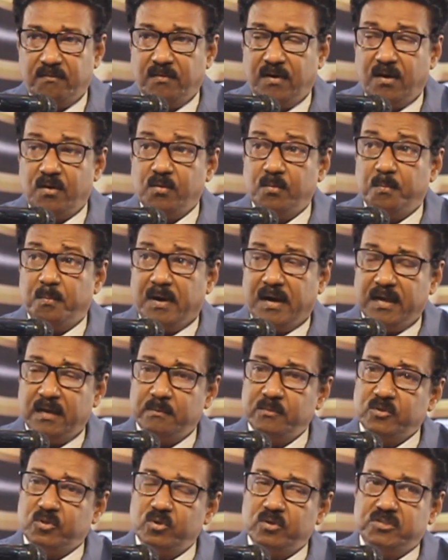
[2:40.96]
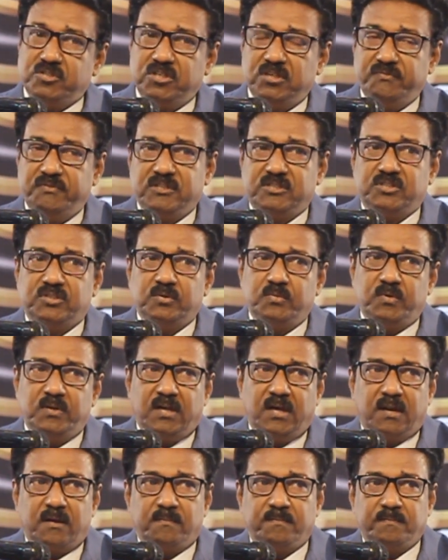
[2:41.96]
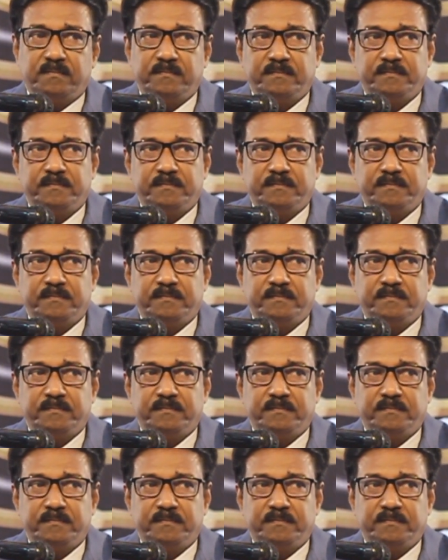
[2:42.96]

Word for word: వారు భయంతో జీవిస్తూ ఉన్నారు